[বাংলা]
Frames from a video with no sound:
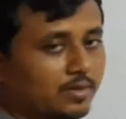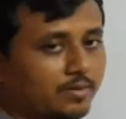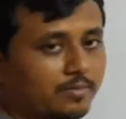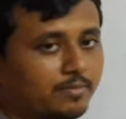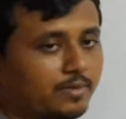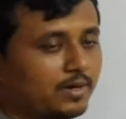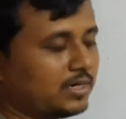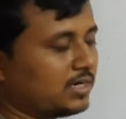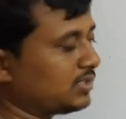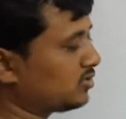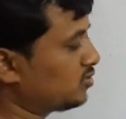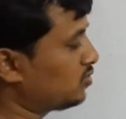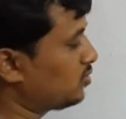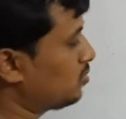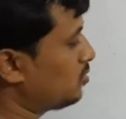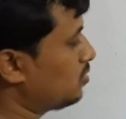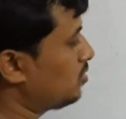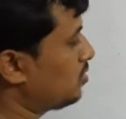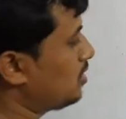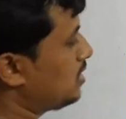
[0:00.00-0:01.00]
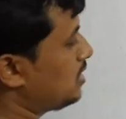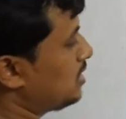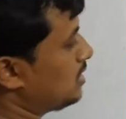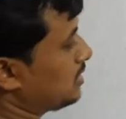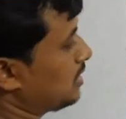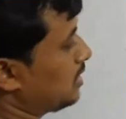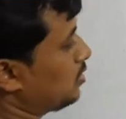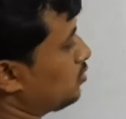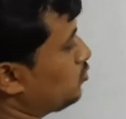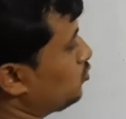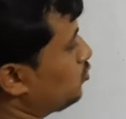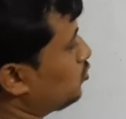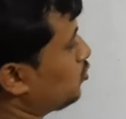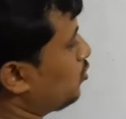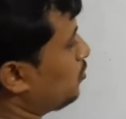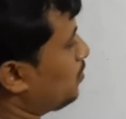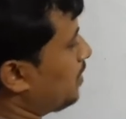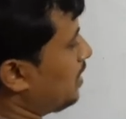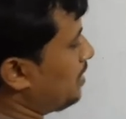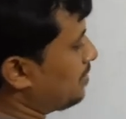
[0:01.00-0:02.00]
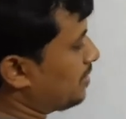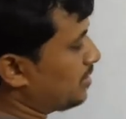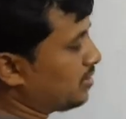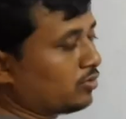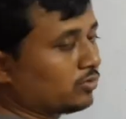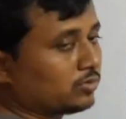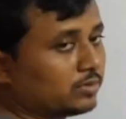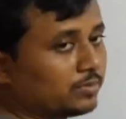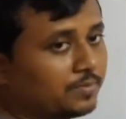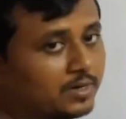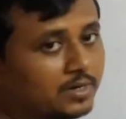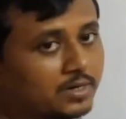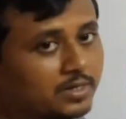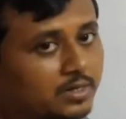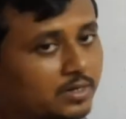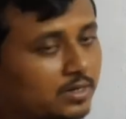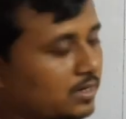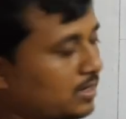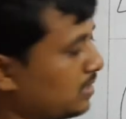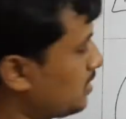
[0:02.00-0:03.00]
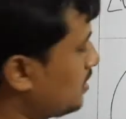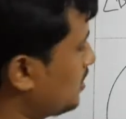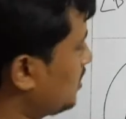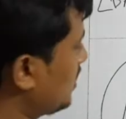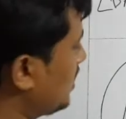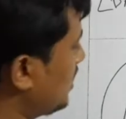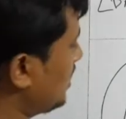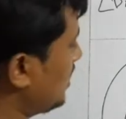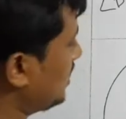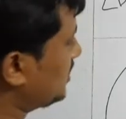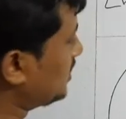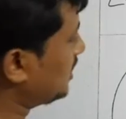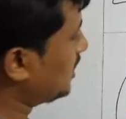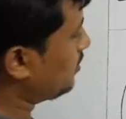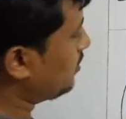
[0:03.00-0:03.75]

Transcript: মাইনাস করব তাহলে দুটো উপায় আমরা করতে পারি এছাড়াও